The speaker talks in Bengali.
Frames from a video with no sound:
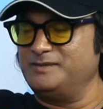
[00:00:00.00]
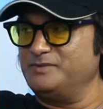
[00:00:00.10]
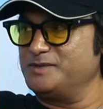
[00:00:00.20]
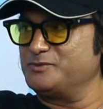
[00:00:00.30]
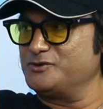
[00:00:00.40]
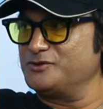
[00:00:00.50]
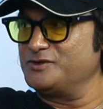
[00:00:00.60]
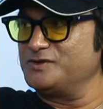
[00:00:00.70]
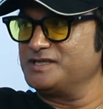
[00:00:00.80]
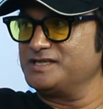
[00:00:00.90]
মিরপুর
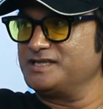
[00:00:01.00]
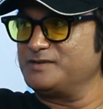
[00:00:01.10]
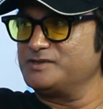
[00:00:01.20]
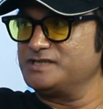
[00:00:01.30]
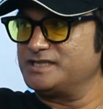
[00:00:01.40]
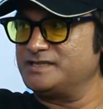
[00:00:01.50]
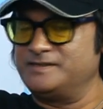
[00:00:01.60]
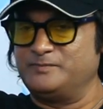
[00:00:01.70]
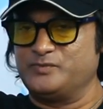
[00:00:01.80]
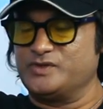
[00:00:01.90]
রোডের ওদিক দিয়ে ধারণা যাতে
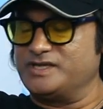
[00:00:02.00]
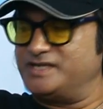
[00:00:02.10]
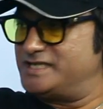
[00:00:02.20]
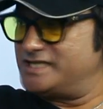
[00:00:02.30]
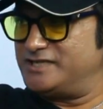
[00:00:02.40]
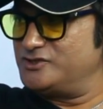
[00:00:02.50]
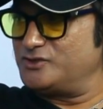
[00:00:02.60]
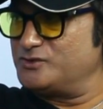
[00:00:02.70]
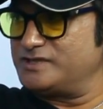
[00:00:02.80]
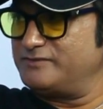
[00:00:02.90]
রিক্সায়
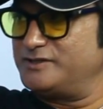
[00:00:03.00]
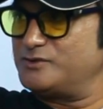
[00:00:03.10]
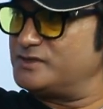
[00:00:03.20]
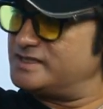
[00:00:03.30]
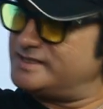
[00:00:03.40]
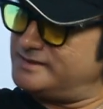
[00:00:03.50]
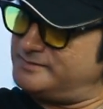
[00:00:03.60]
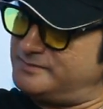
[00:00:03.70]
যখন ট্রাভেল করতেছে